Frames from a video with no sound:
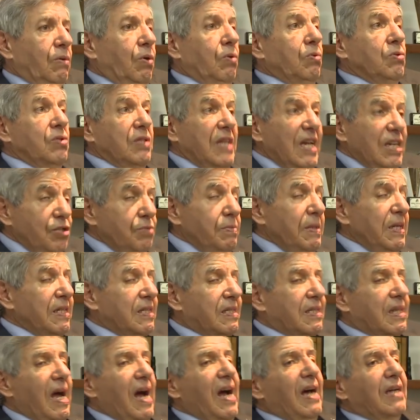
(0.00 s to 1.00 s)
Os
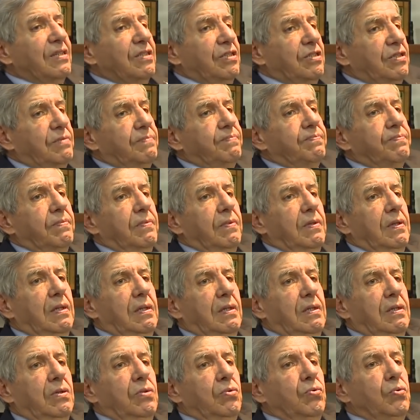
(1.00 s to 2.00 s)
ex-militares,
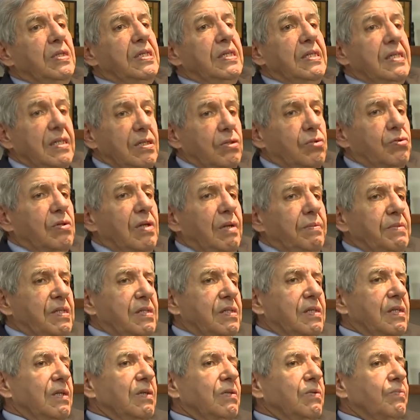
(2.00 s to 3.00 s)
no início da
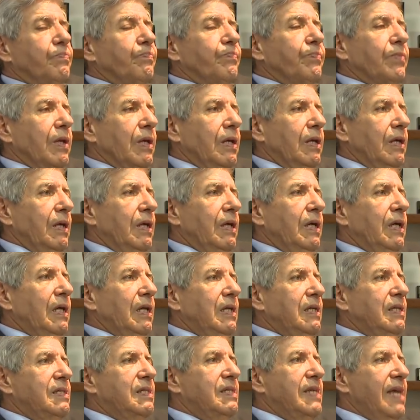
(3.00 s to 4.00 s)
missão,
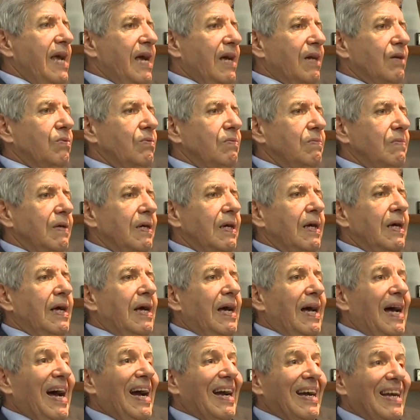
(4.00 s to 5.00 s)
eles eram
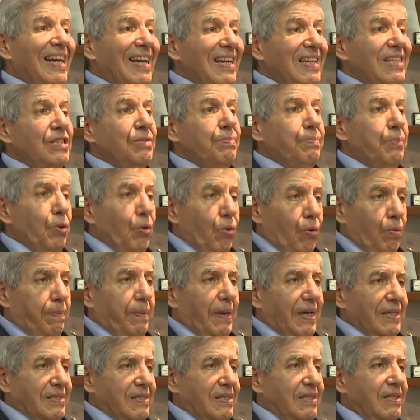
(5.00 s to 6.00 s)
a grande
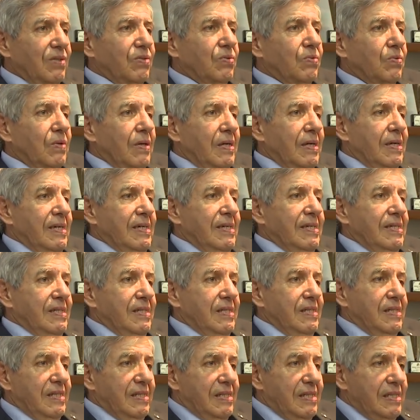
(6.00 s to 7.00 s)
preocupação
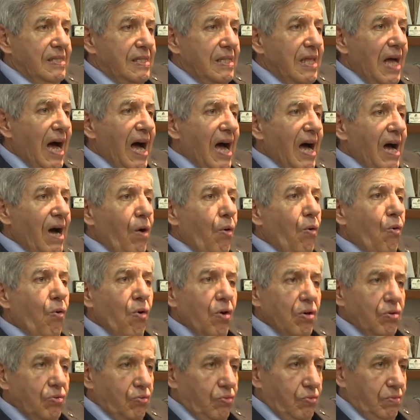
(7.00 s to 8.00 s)
da
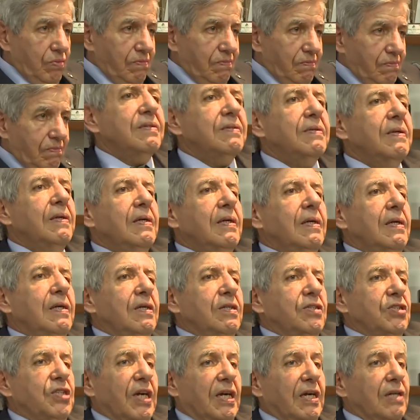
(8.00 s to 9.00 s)
ONU.
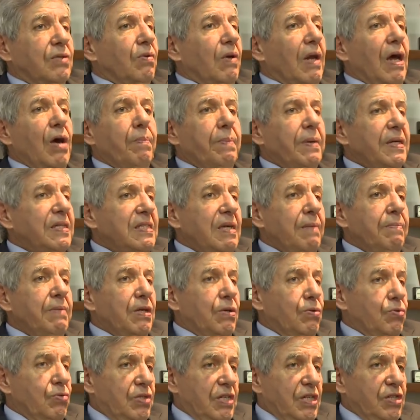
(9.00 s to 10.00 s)
Chegando lá, eu
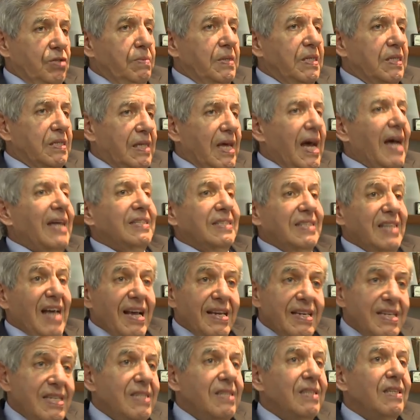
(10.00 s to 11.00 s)
percebi que os ex-militares,
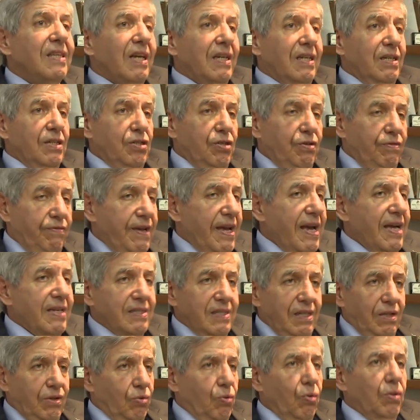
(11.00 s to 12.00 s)
ainda que
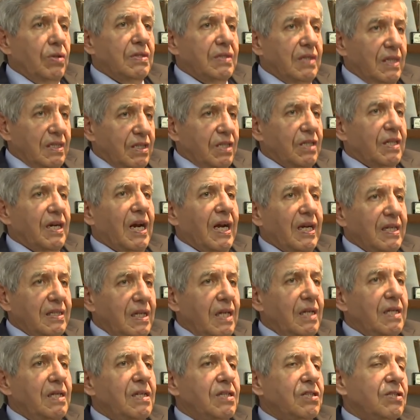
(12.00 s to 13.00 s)
tivessem todas essas
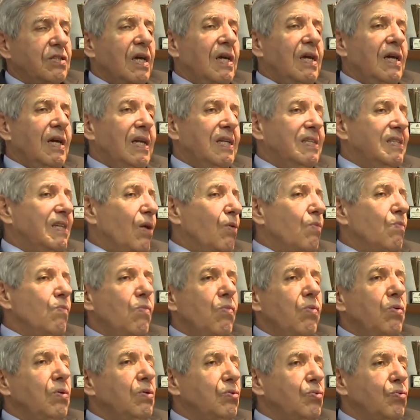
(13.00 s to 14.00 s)
características, eles eram
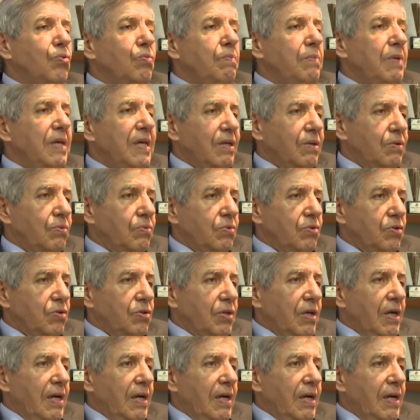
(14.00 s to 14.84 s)
muito menos